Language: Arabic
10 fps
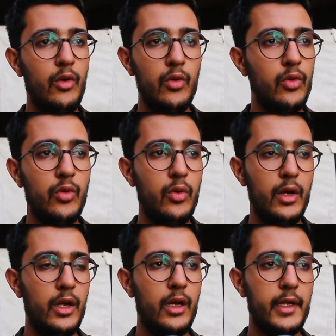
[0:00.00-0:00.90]

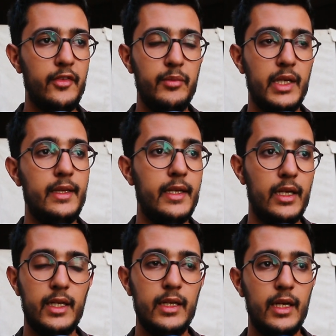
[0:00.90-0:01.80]
وكيف ما قلت لك
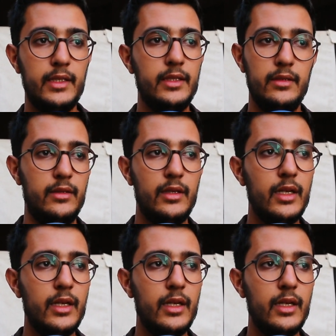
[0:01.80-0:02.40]
راه كنا غادي